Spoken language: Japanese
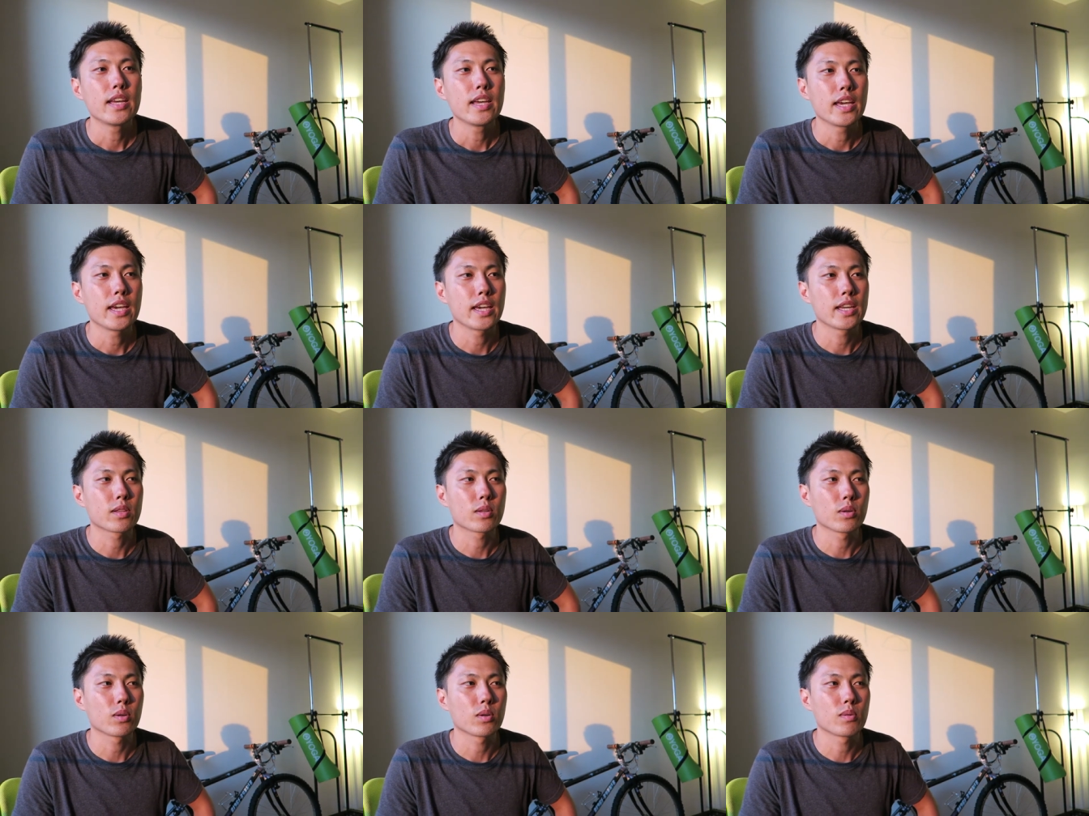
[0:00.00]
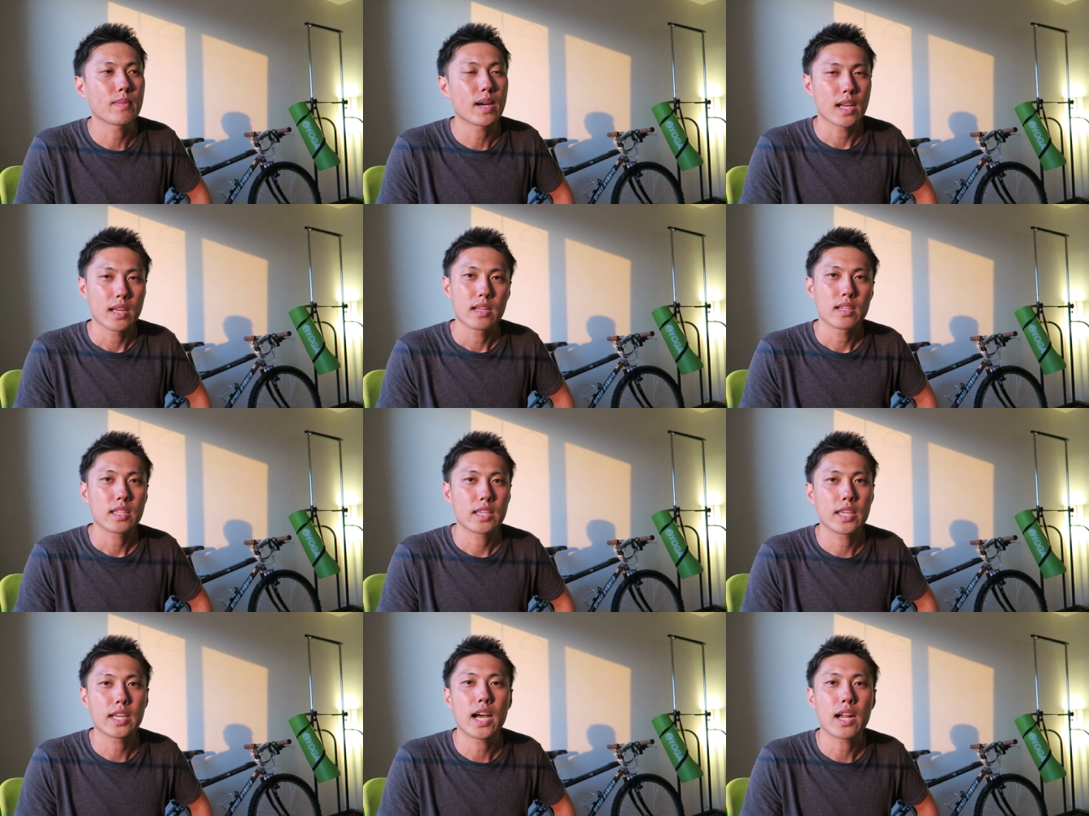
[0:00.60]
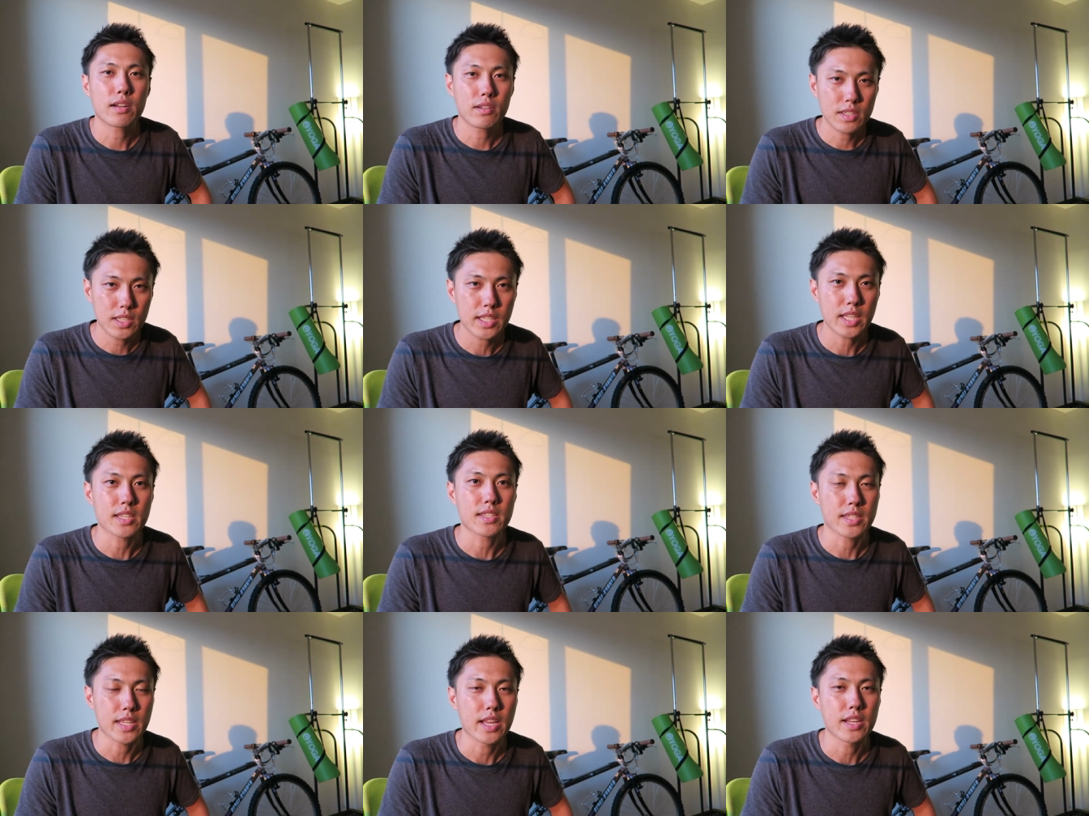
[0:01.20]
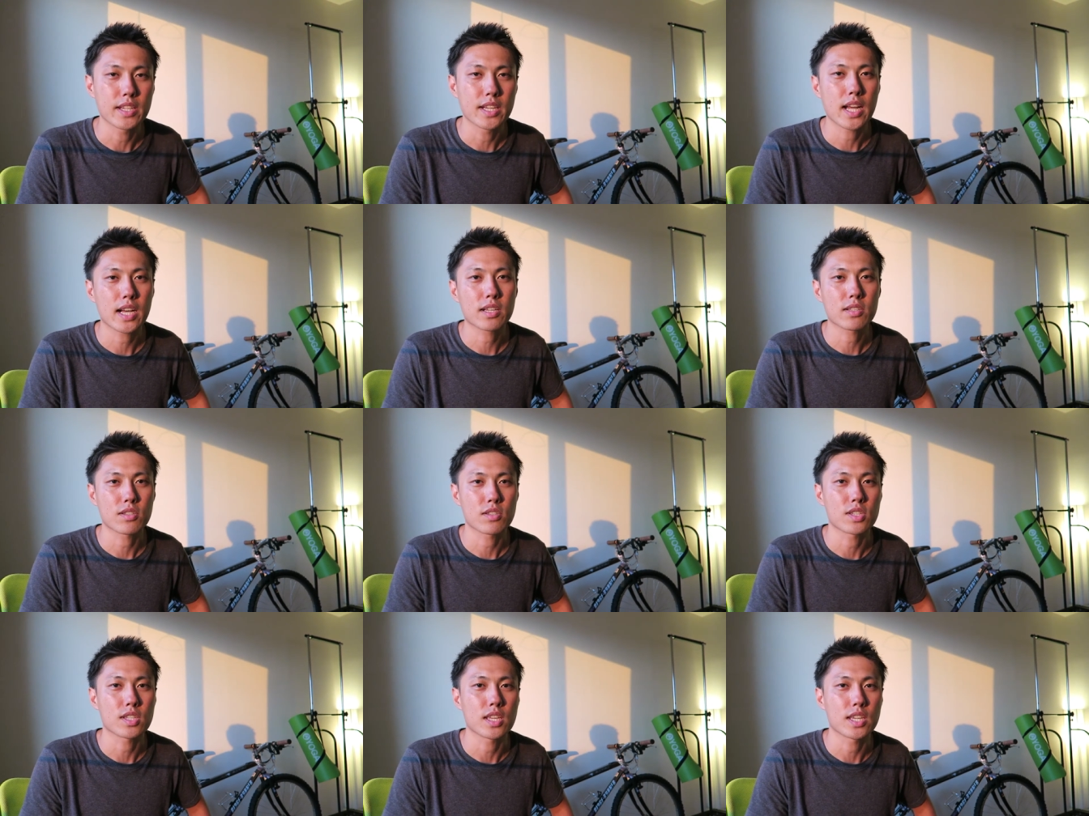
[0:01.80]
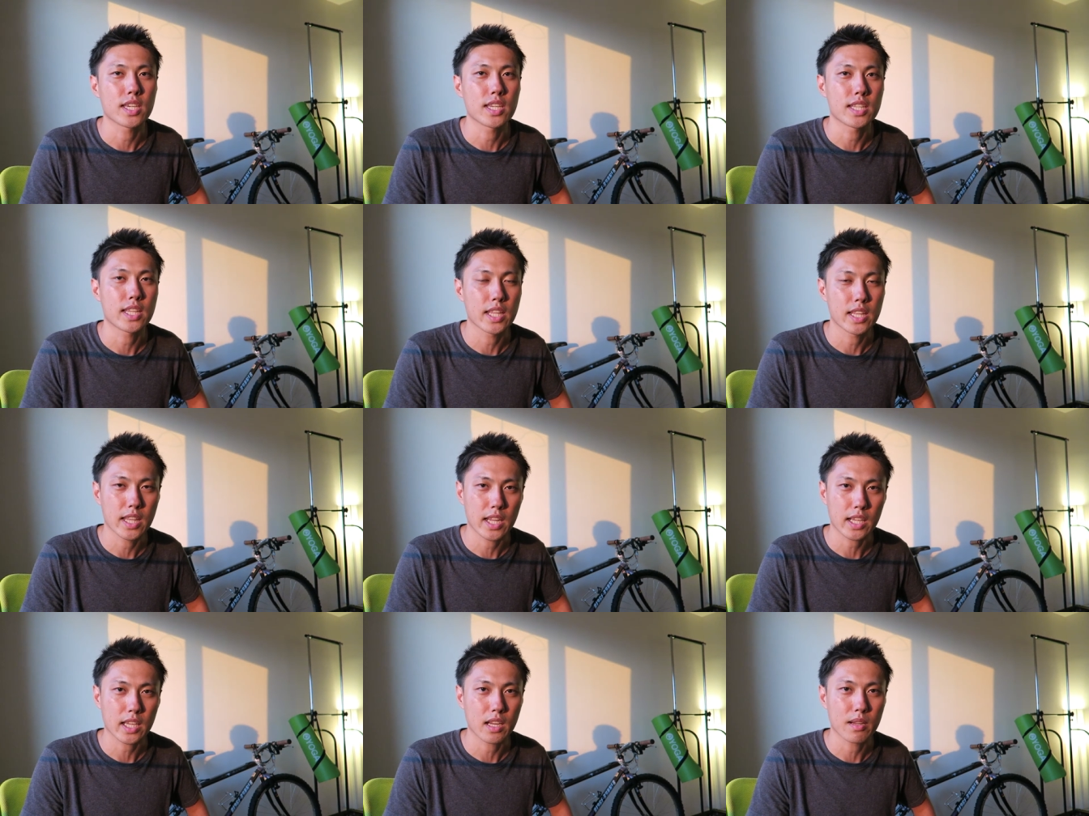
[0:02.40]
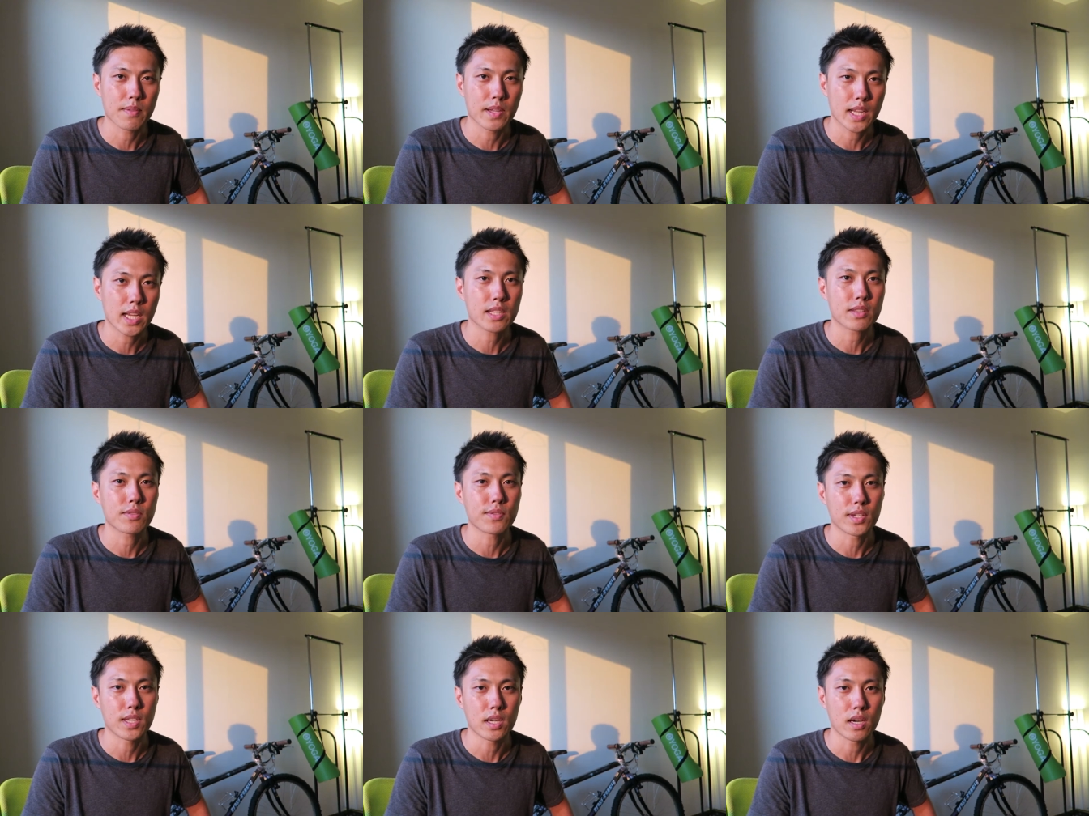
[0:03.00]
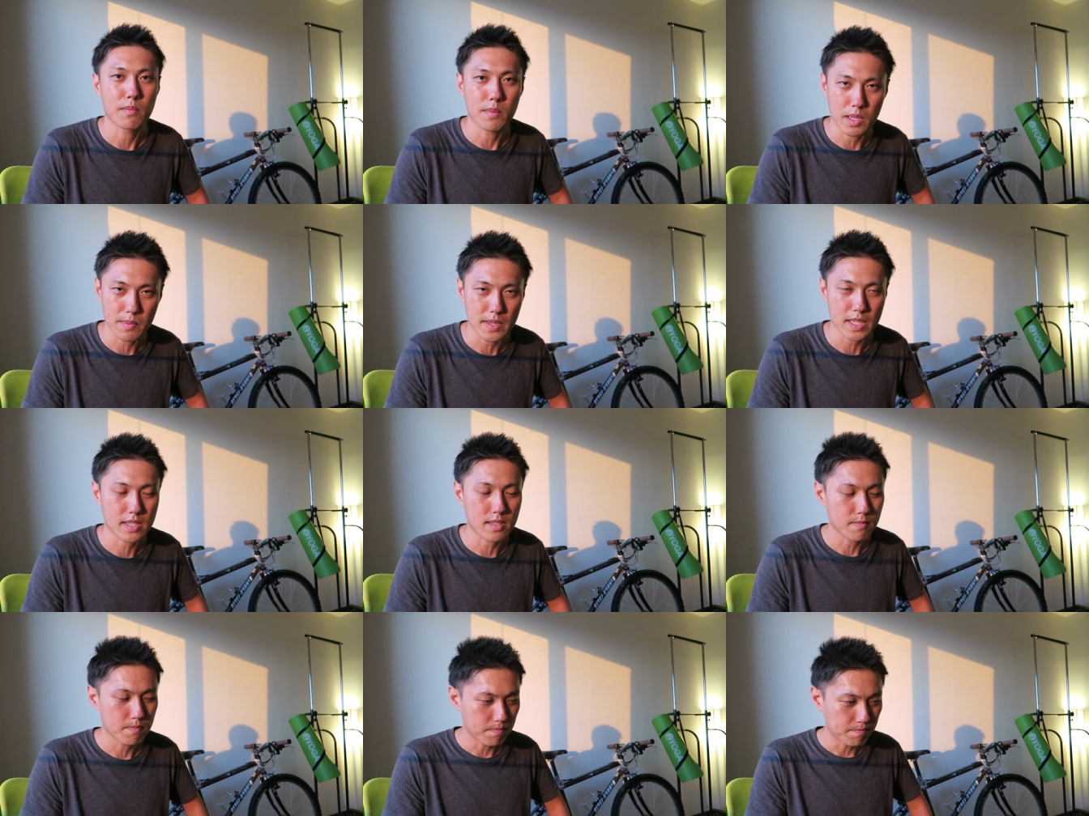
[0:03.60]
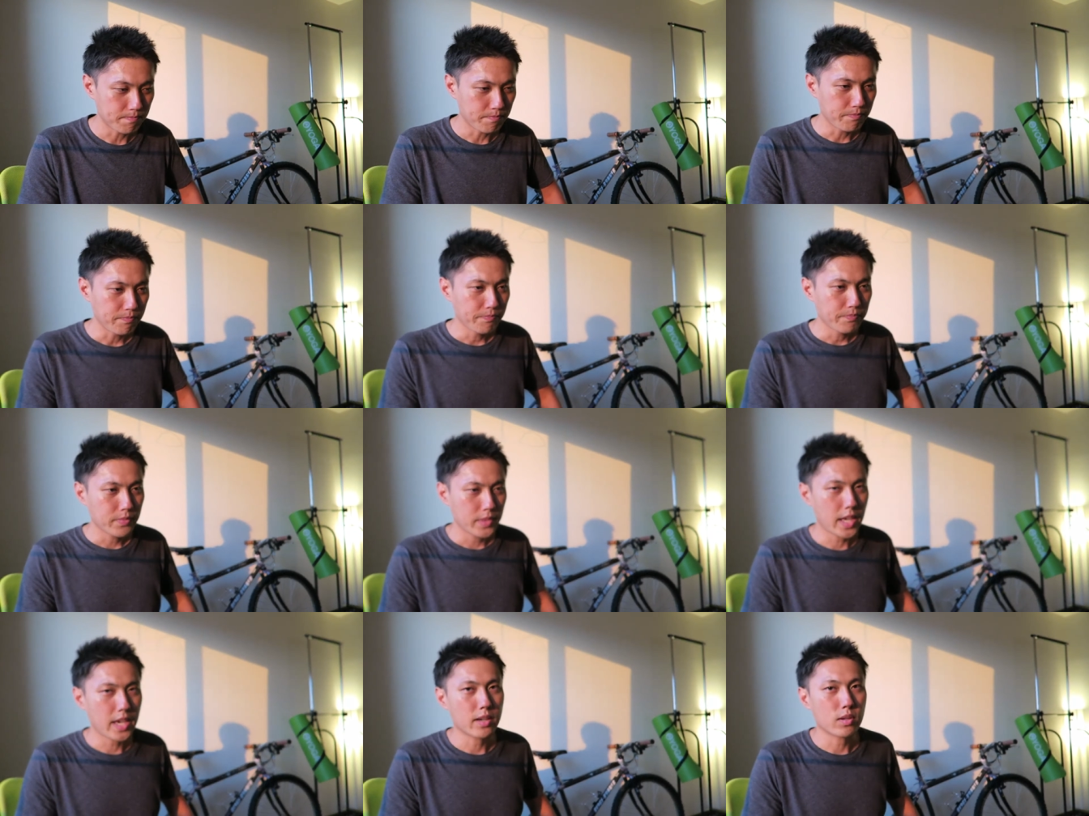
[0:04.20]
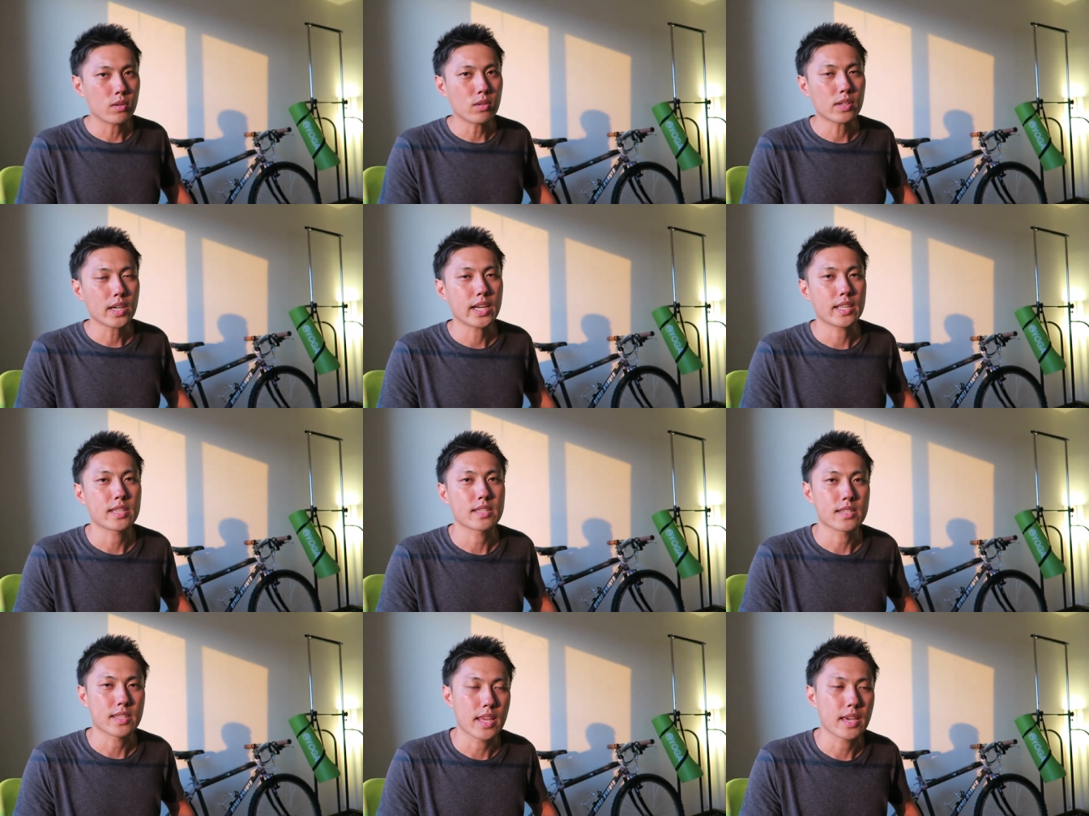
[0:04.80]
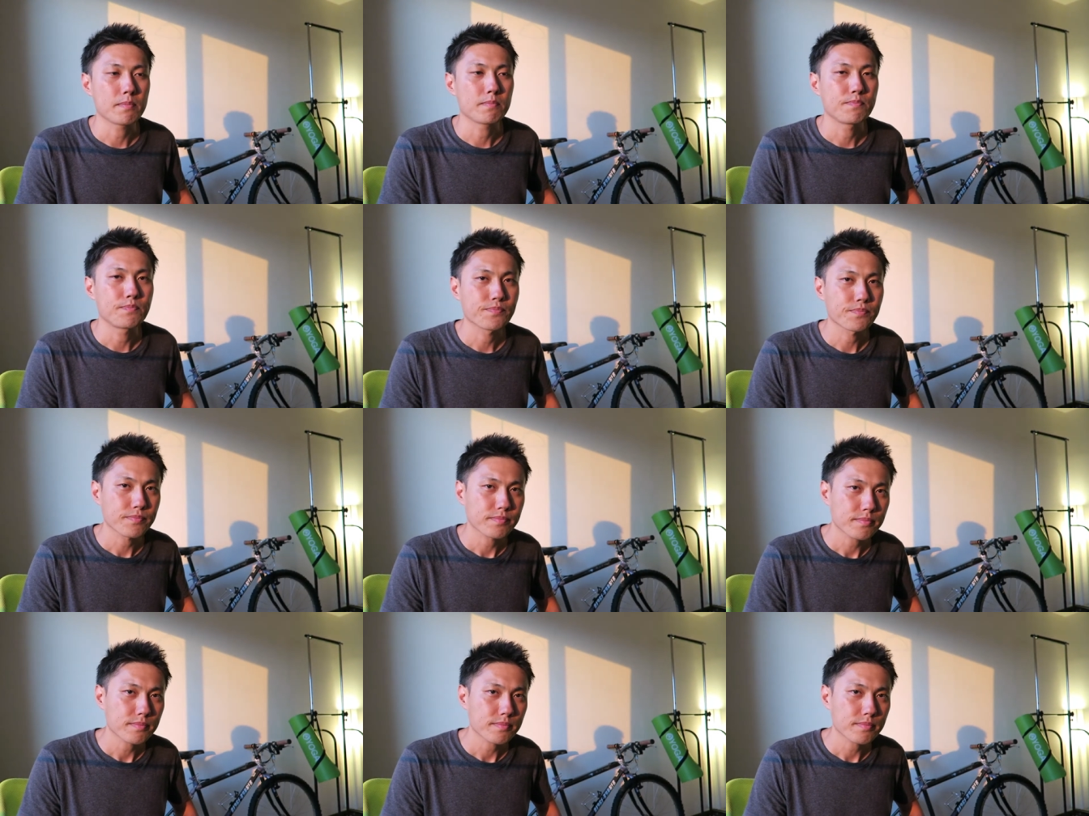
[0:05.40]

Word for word: えっ、ー、と、まあ気軽にですね、リラックスして聞いていただければなというふうに思います。で、今回ですね、